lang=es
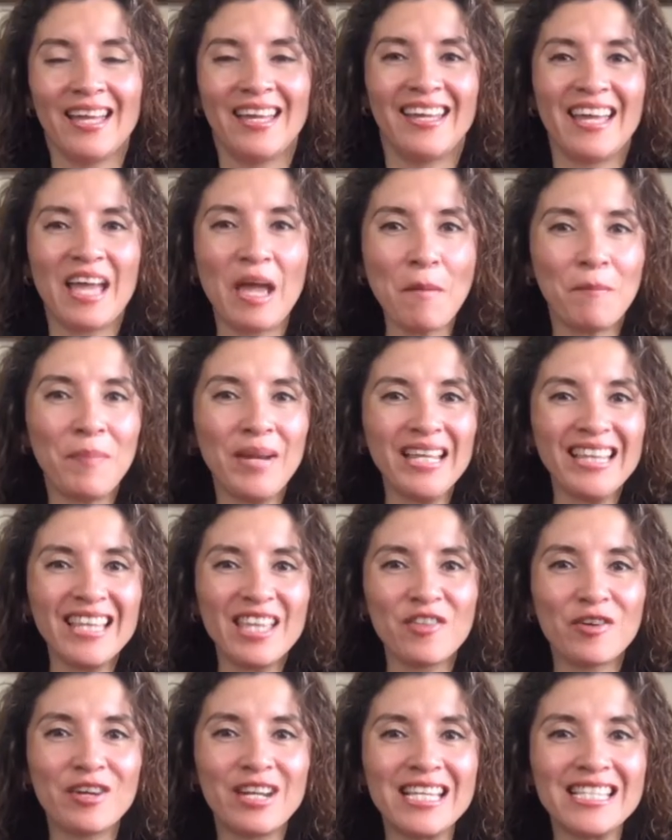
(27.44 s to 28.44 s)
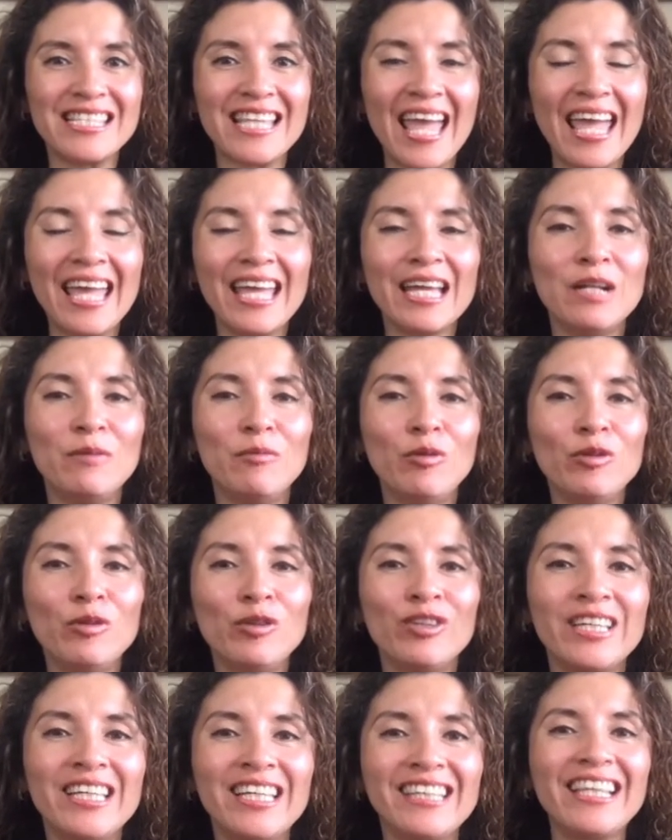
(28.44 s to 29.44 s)
Emprendedores en el
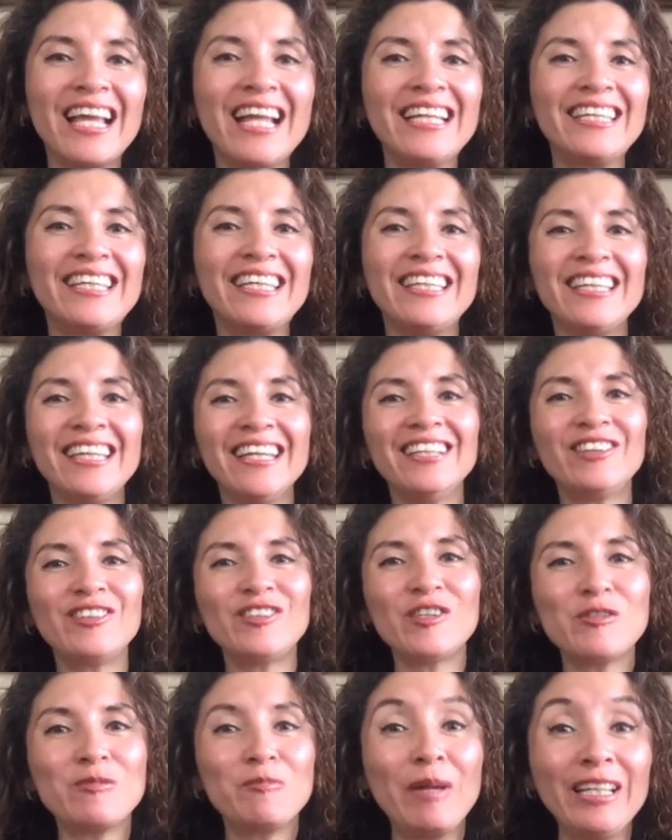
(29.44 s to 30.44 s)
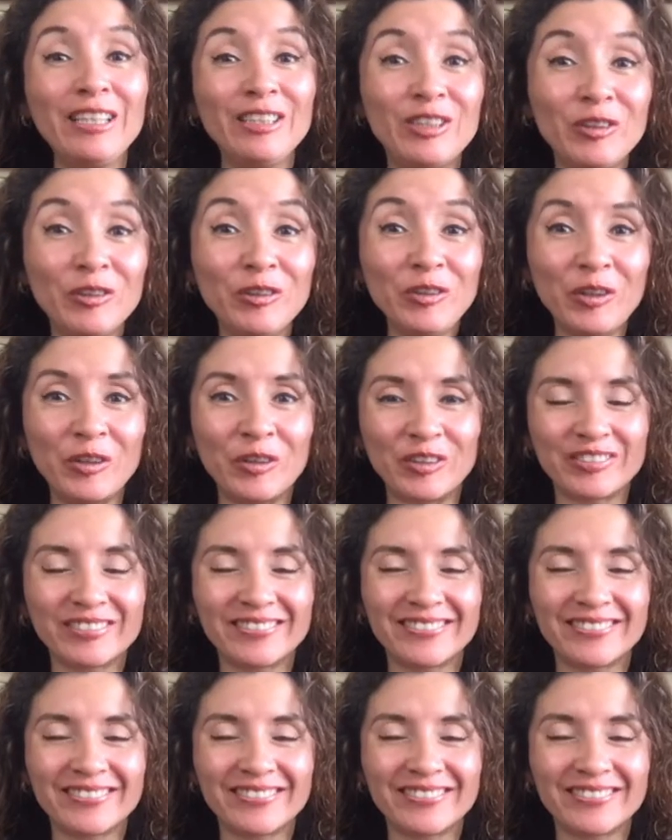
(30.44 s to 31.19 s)
Mundo Digital 521.